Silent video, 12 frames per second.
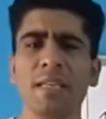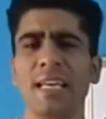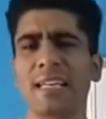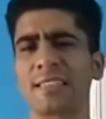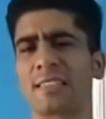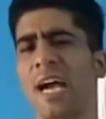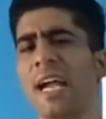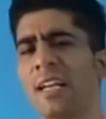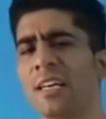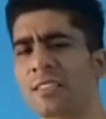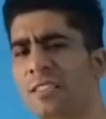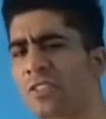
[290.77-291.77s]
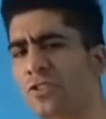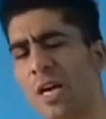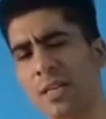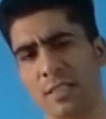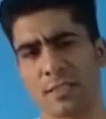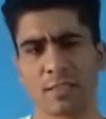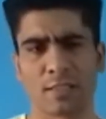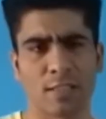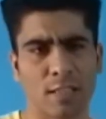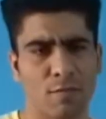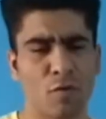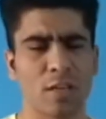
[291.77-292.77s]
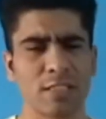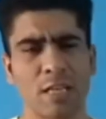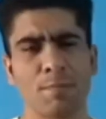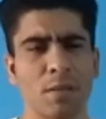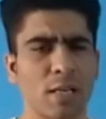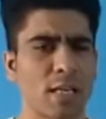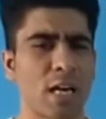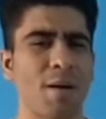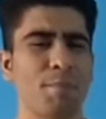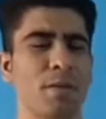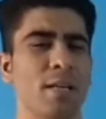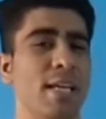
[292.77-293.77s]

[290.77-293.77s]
एक साइड हसल स्टार्ट कर सकते हैं फॉर एग्जाम्पल अगर आप